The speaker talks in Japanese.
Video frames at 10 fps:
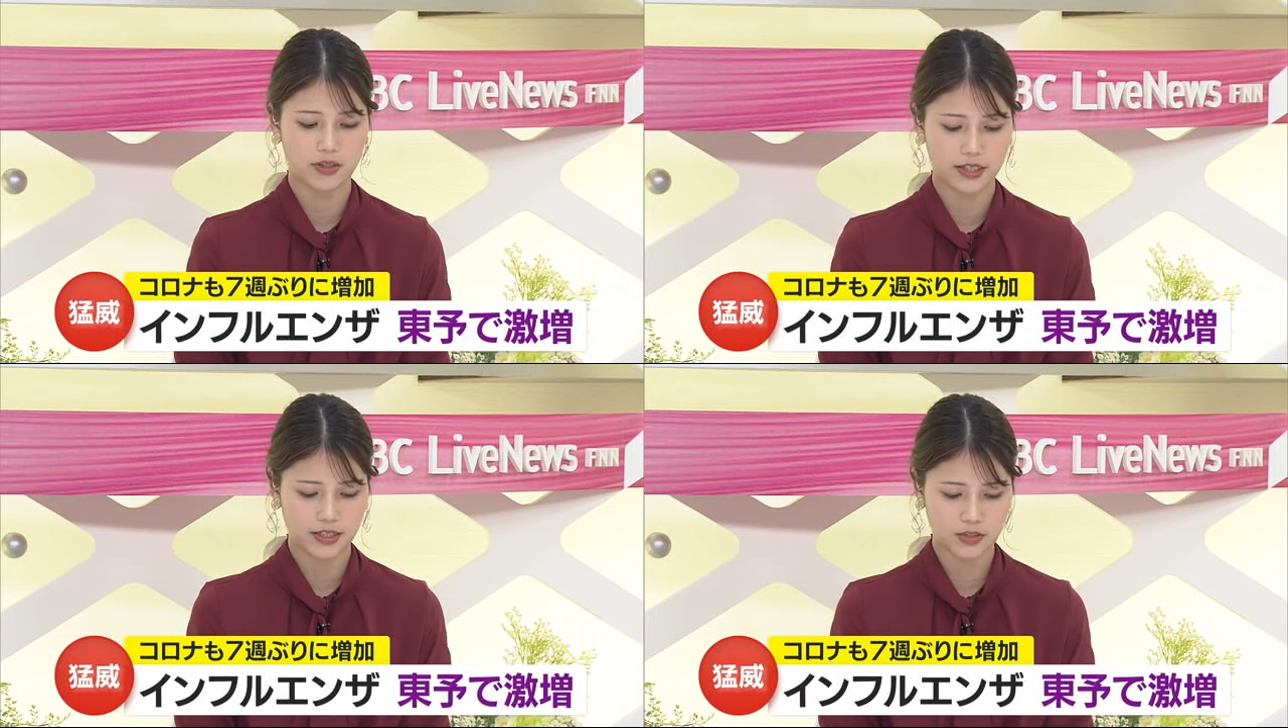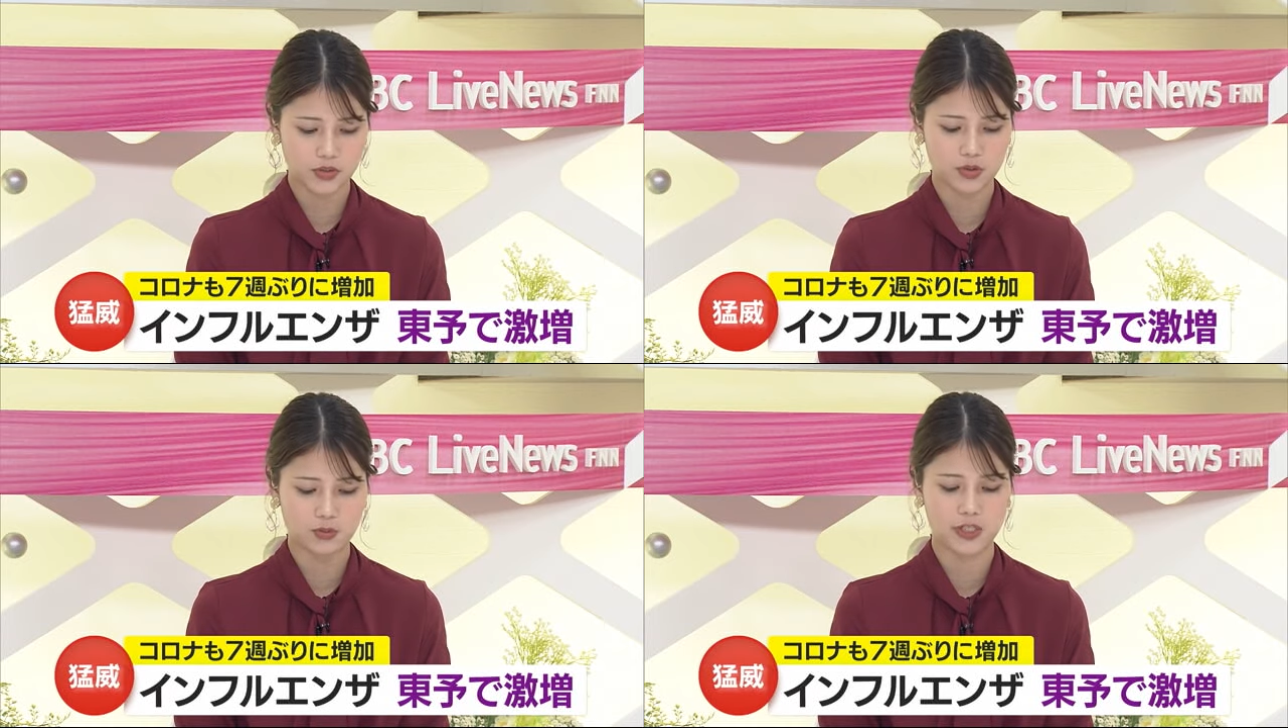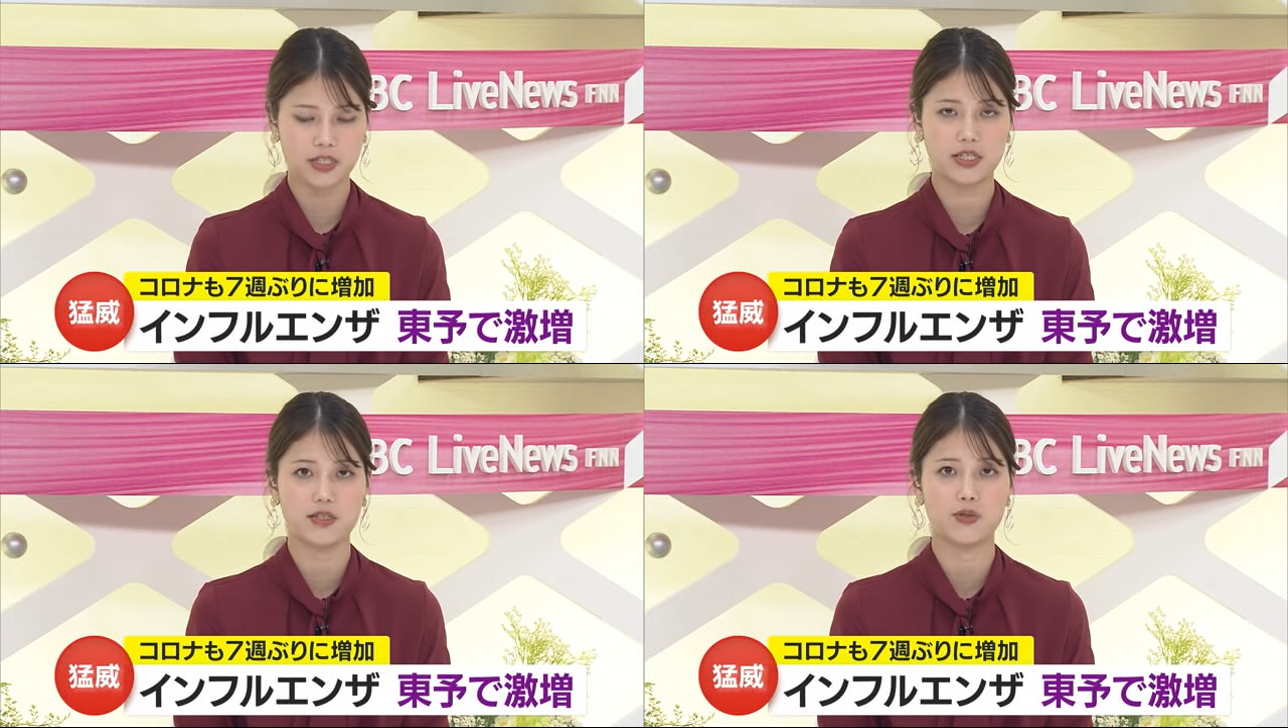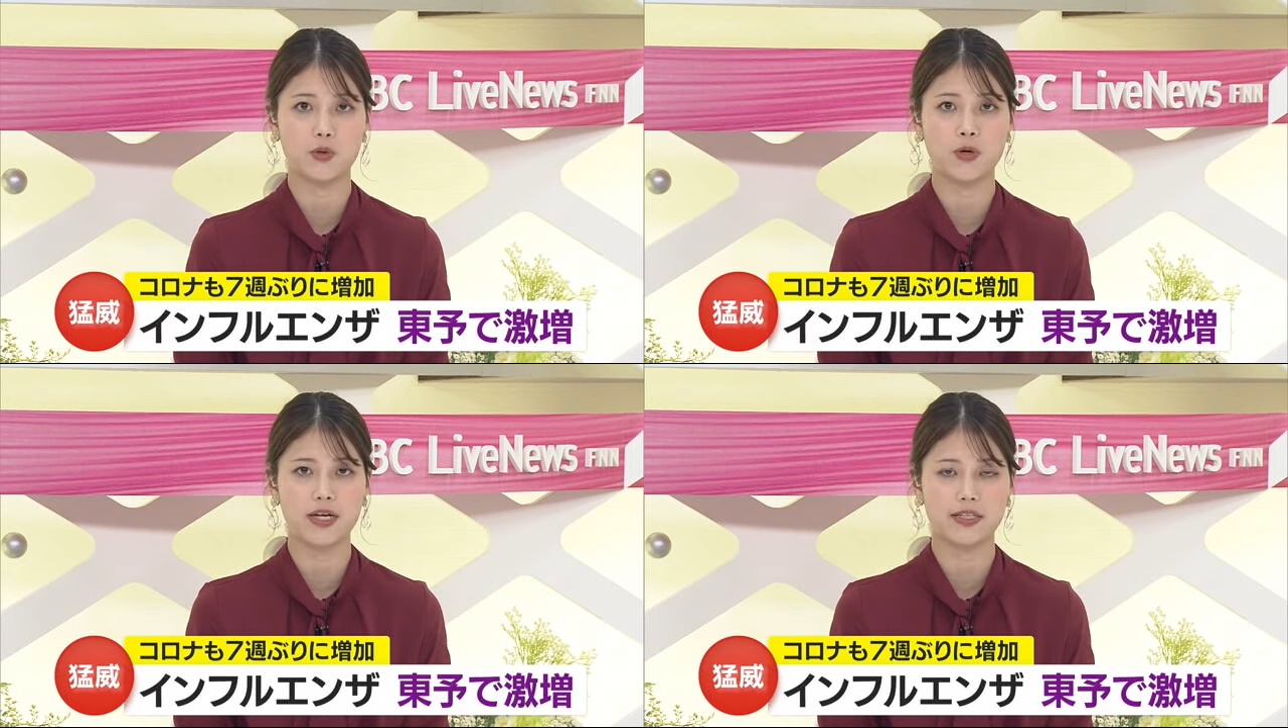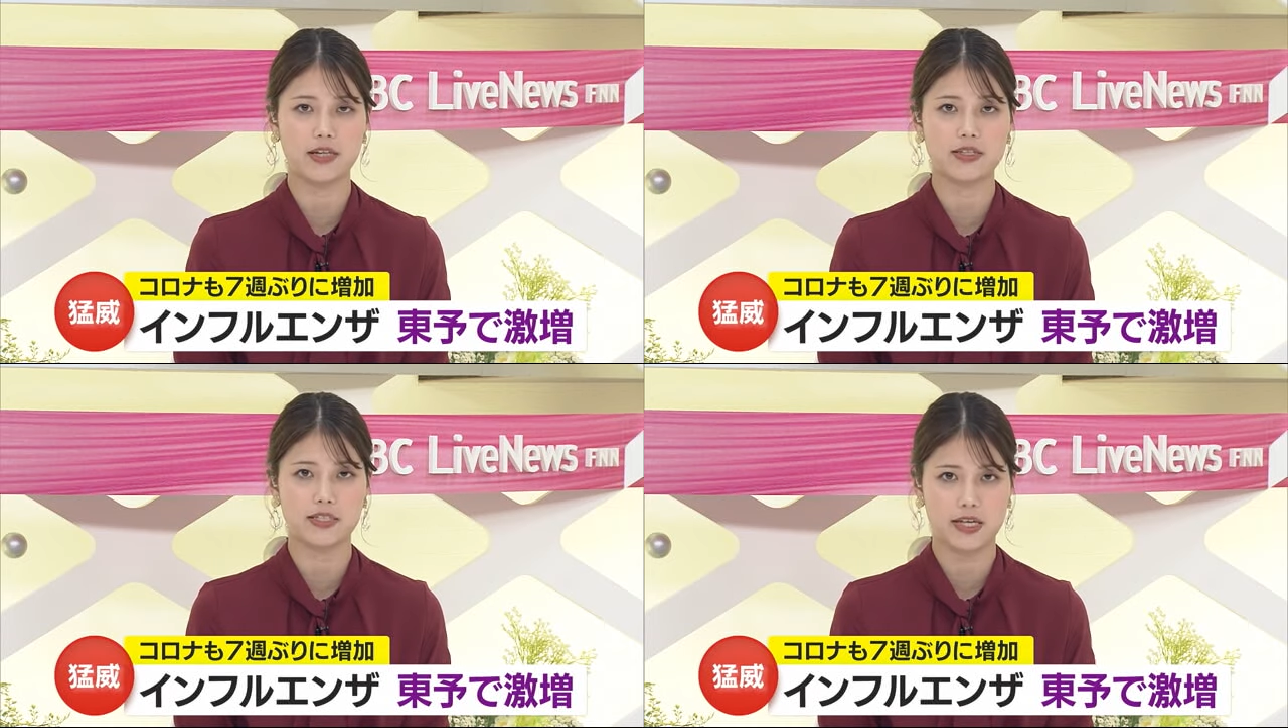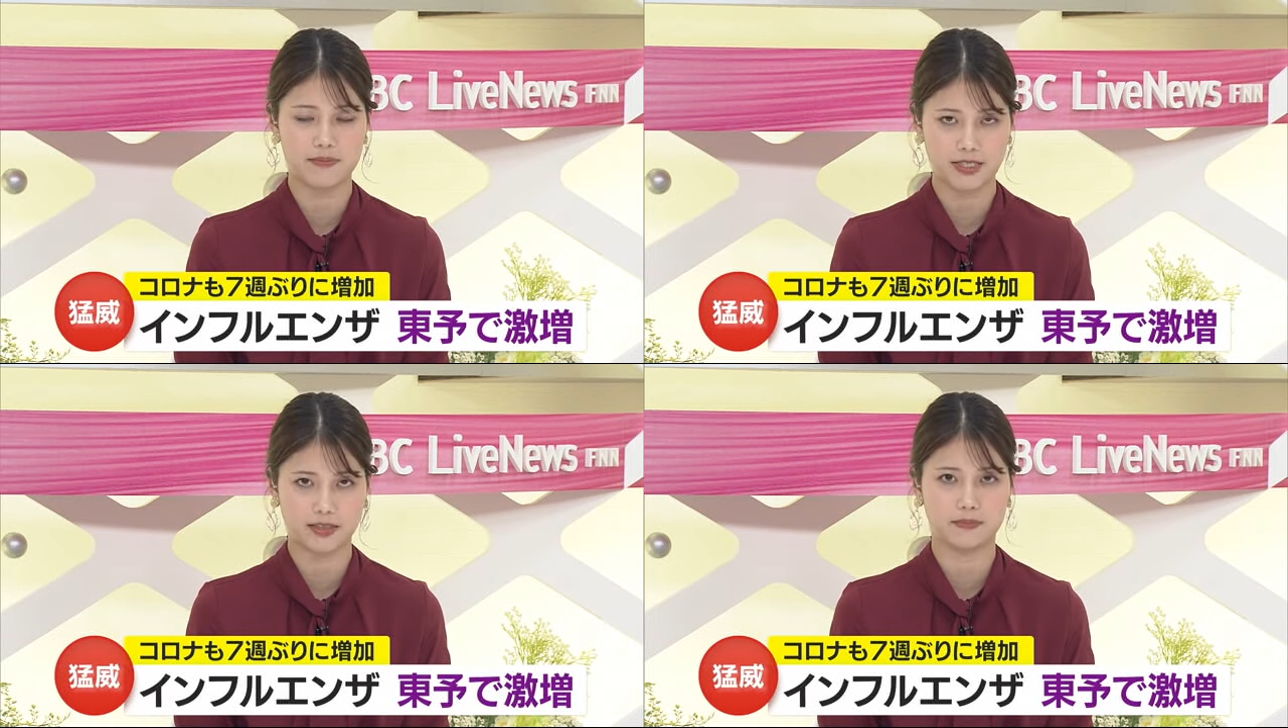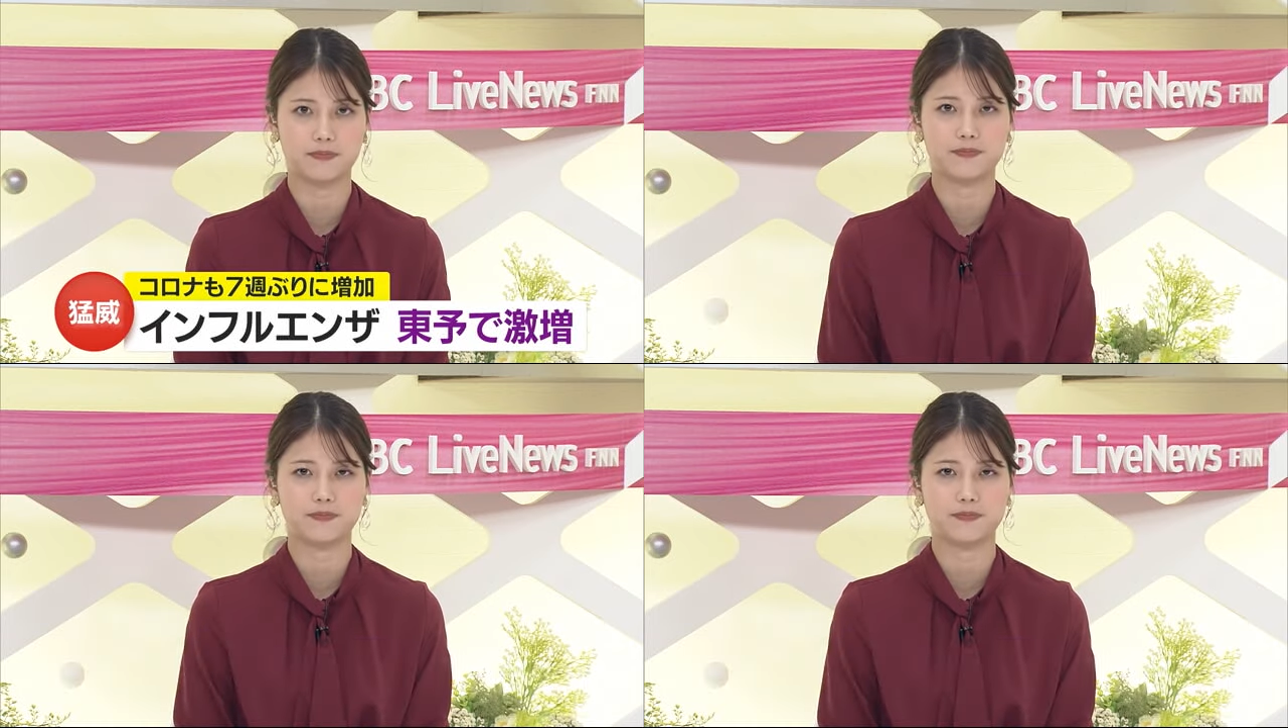7週ぶりに増加に転じています